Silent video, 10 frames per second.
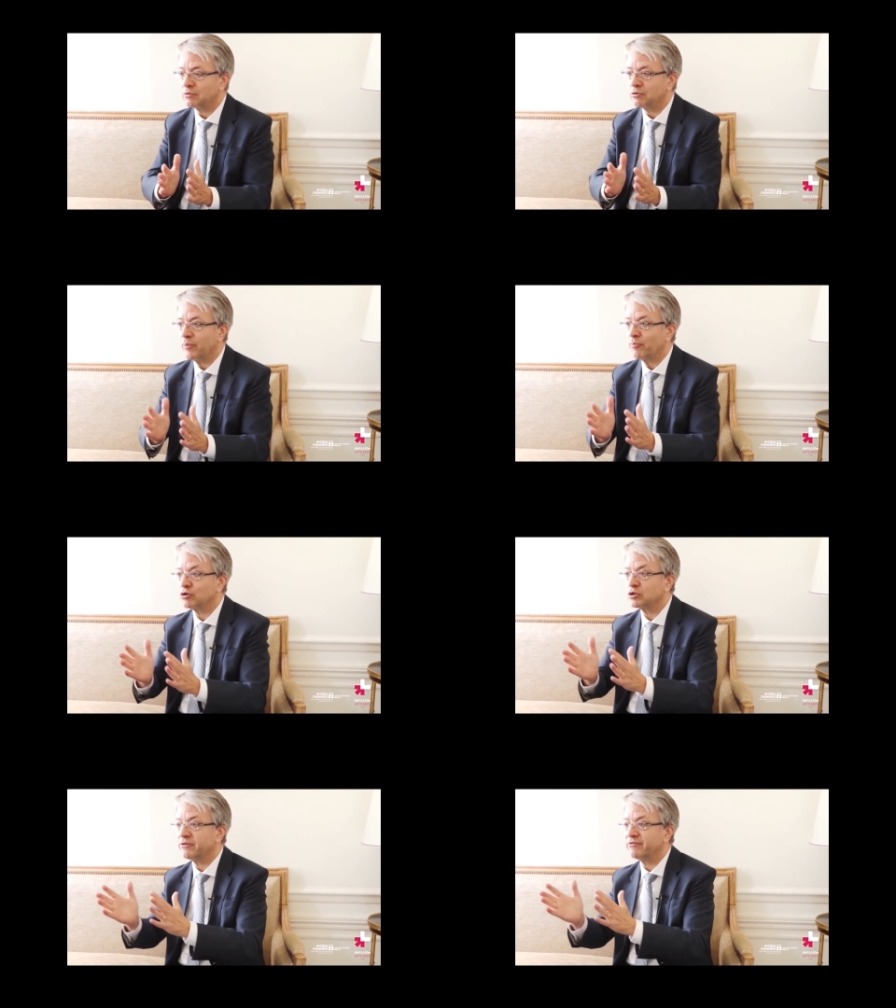On
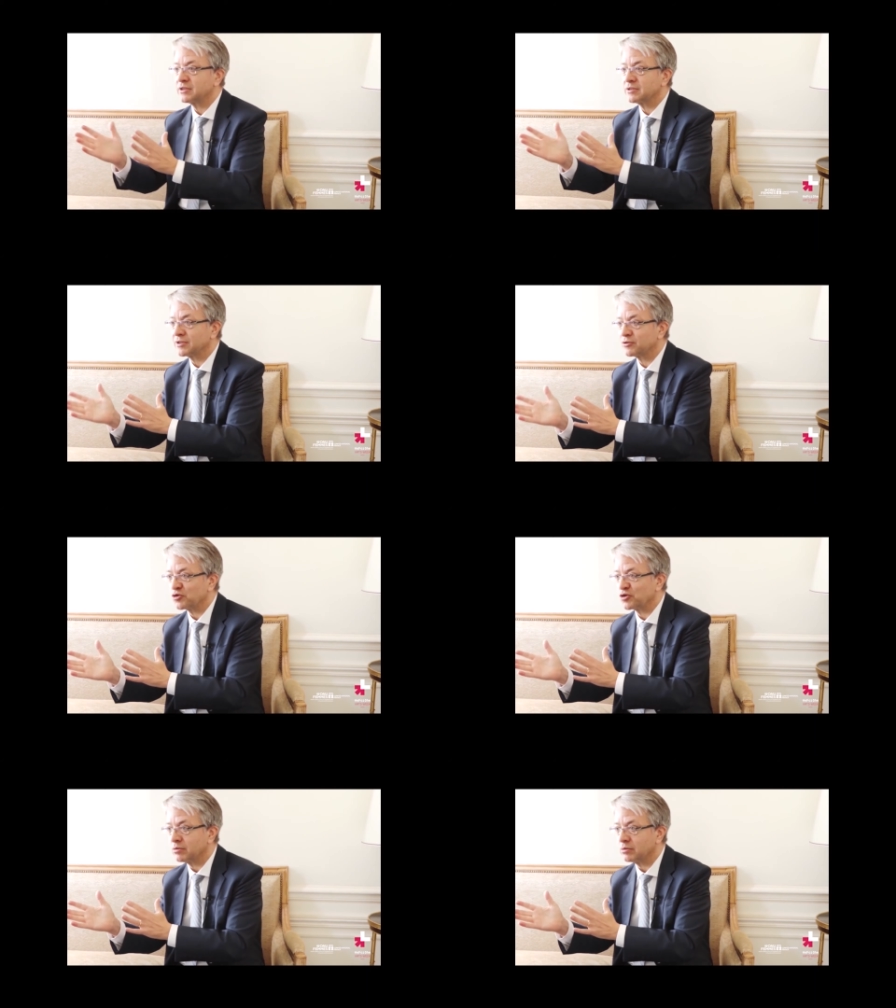approche des 25
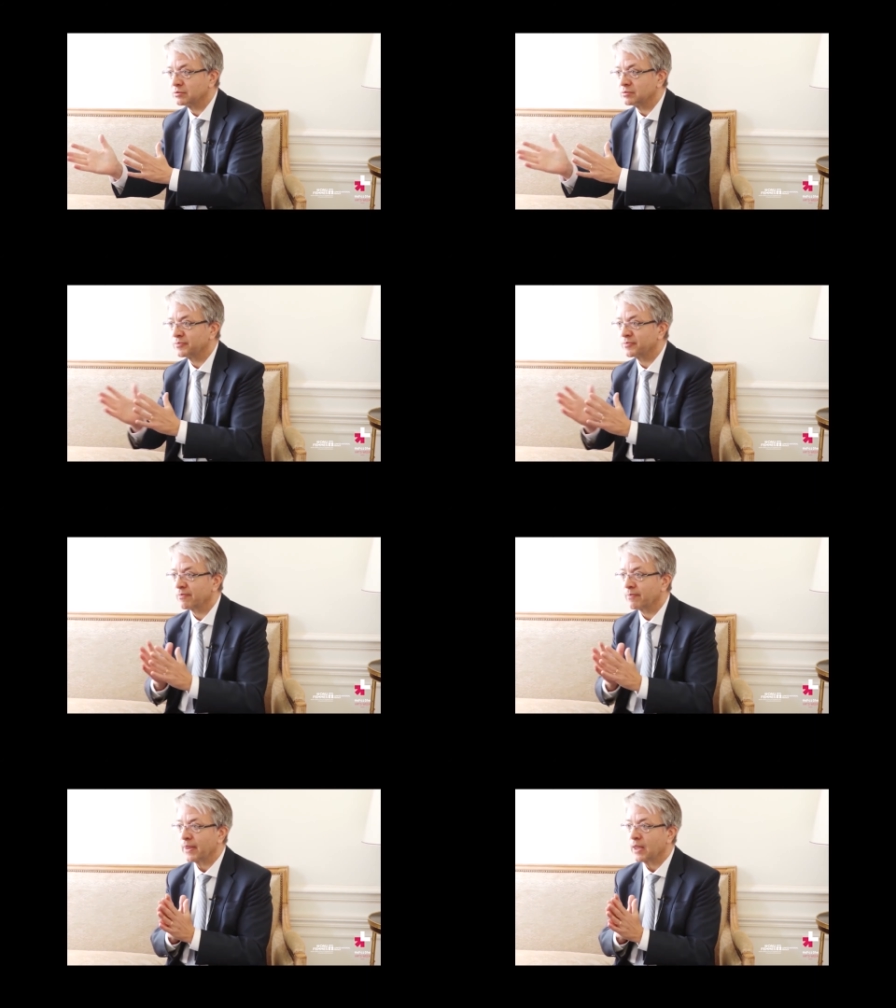sur 100.
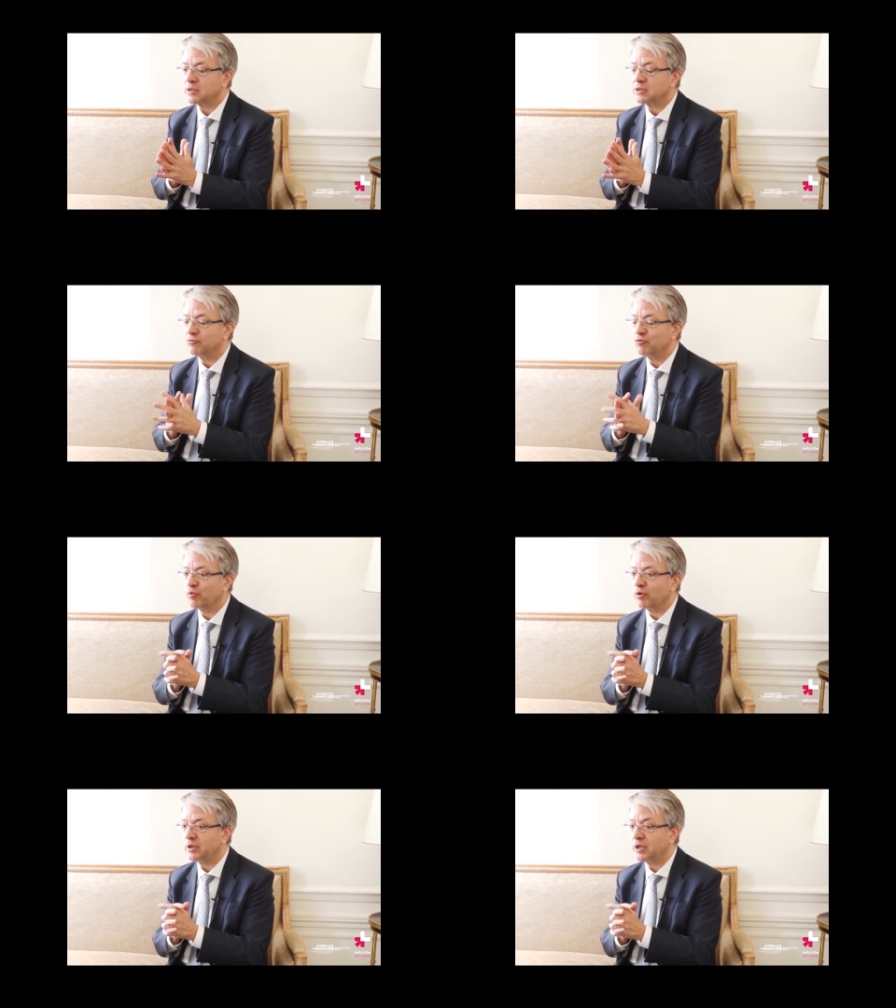Si vous
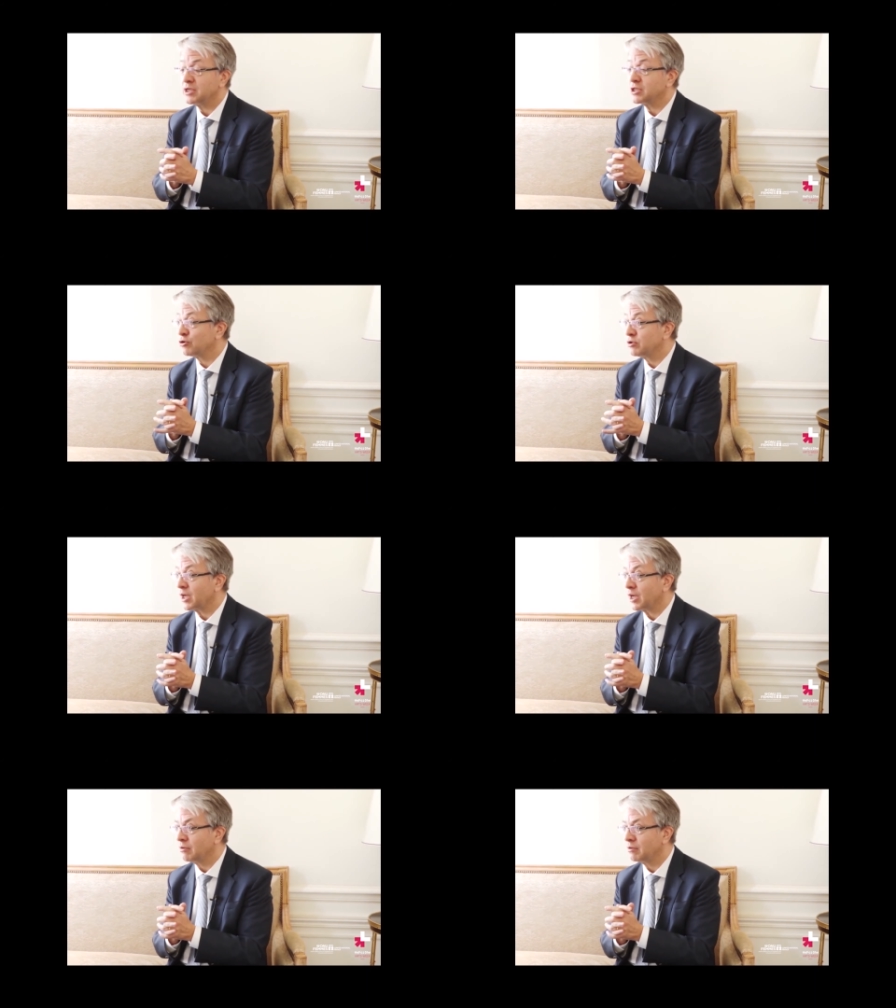prenez les jeunes
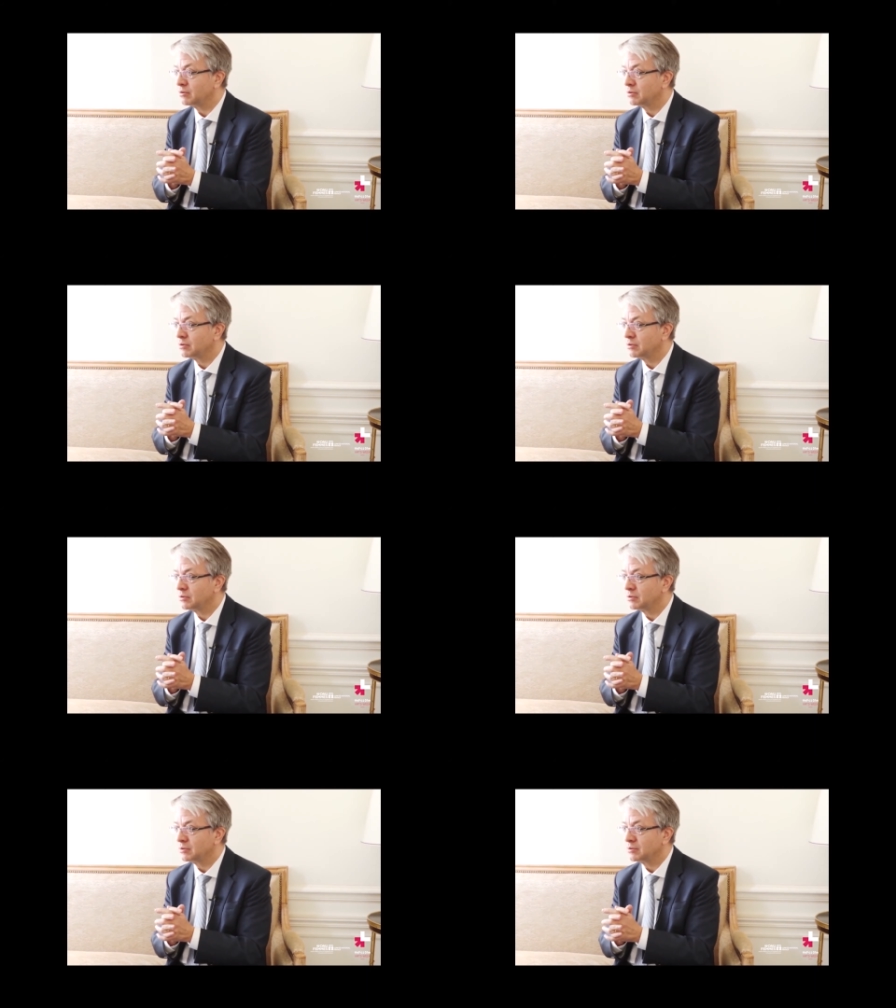talents,
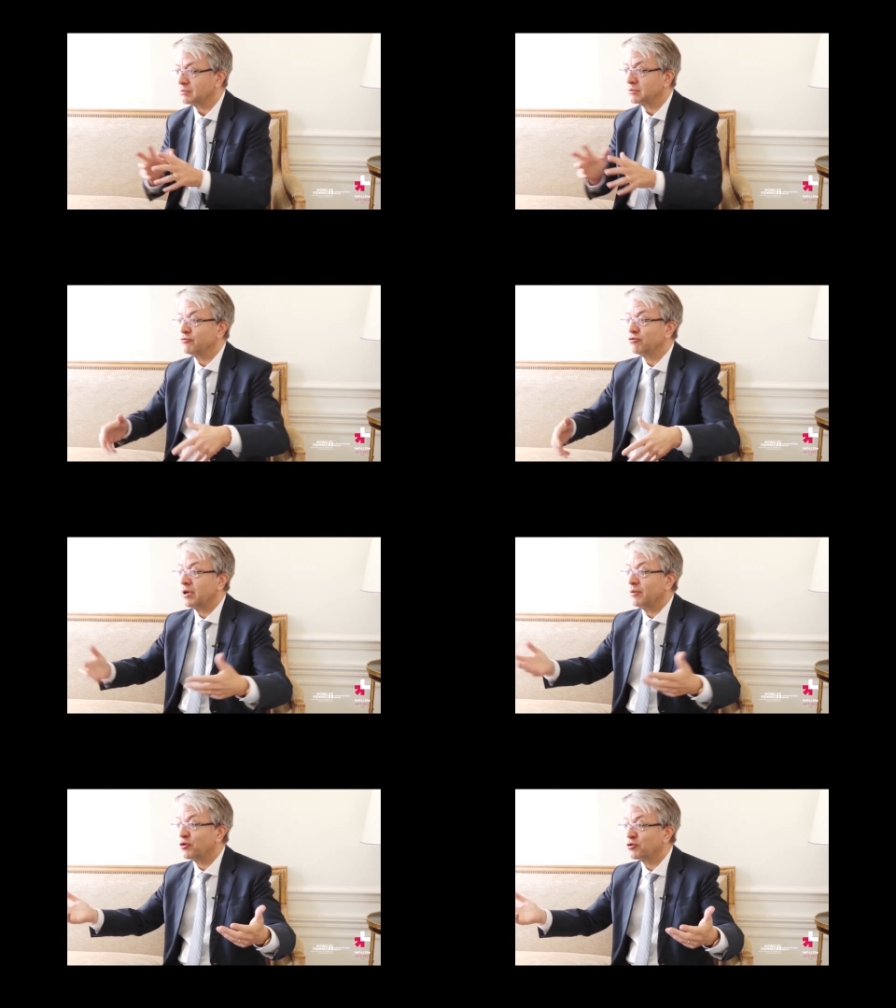qui feront
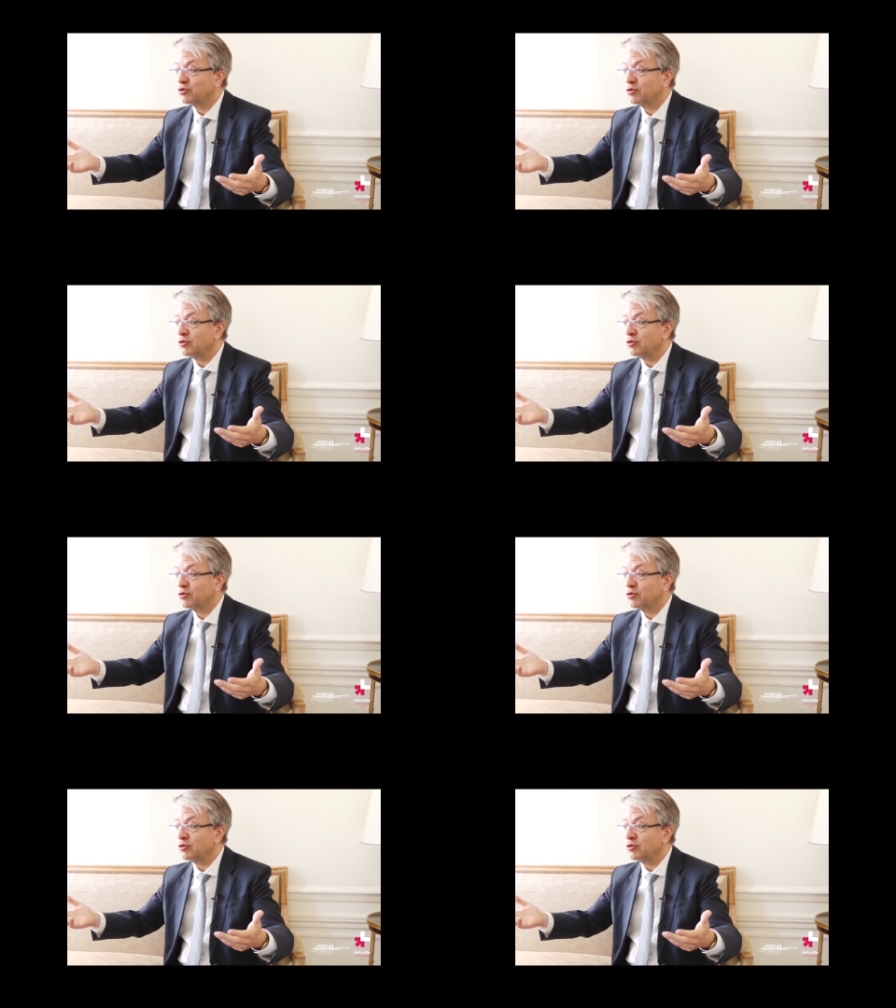la banque de